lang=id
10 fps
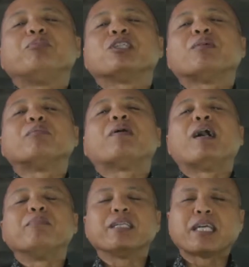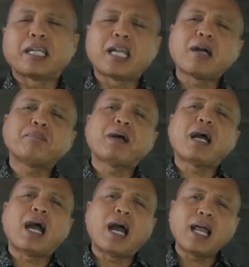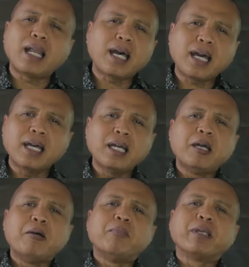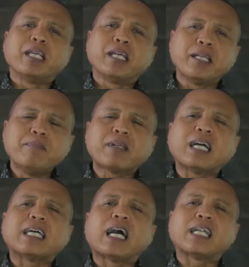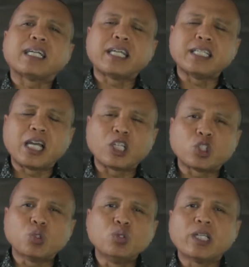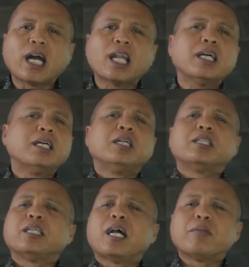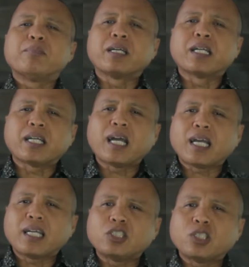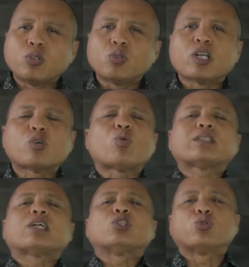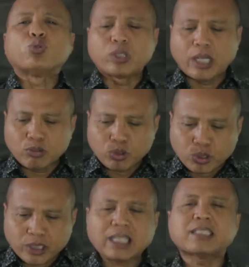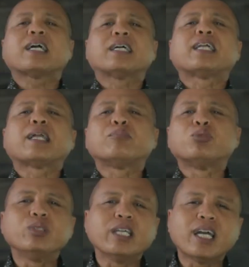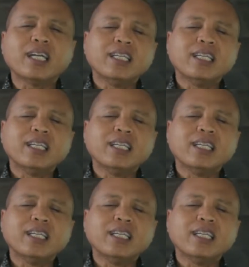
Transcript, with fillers: bisa memahami kenapa Allah mengirimkan anaknya yang tunggal dan menggerakkan seluruh kekuatan surga untuk datang ke dalam dunia